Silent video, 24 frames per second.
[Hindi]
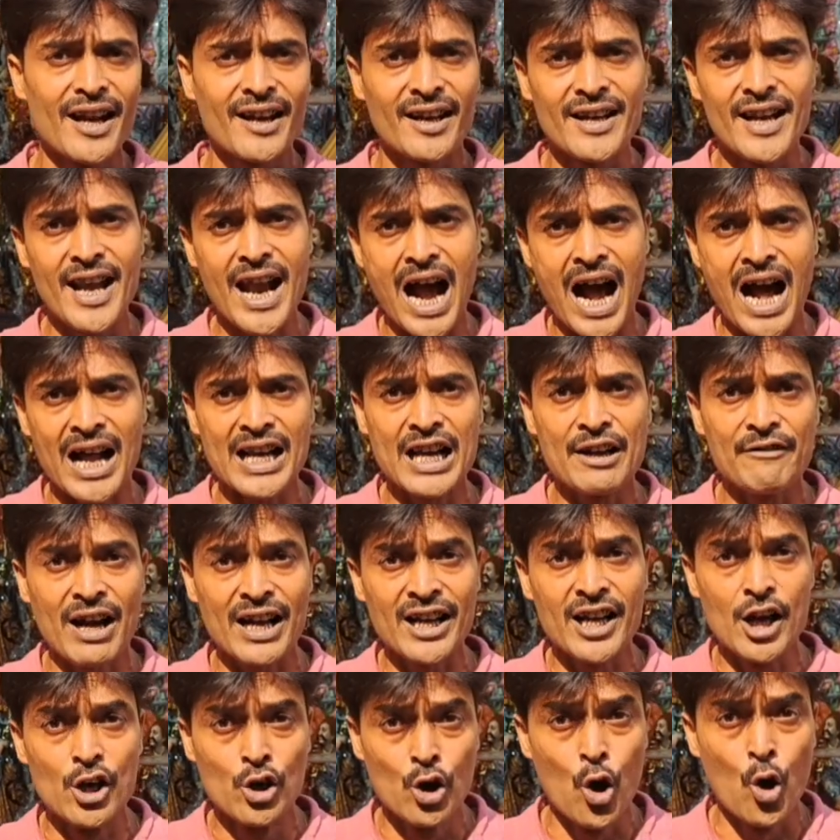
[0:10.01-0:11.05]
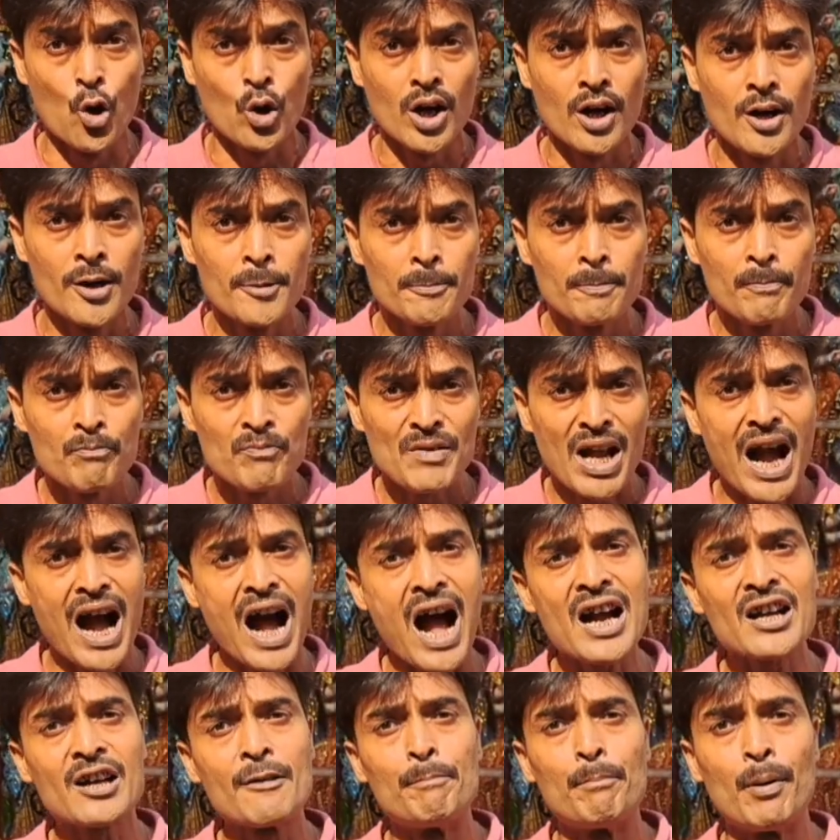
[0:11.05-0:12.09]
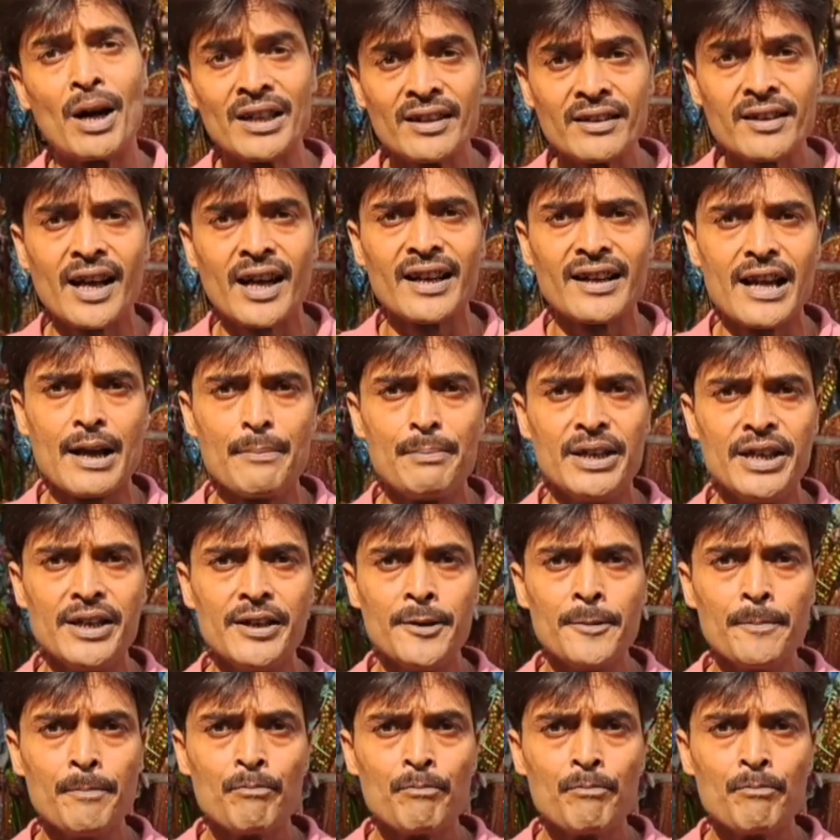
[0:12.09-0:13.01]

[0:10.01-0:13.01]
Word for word: देखने आने वाले लोग आंख बंद करके भी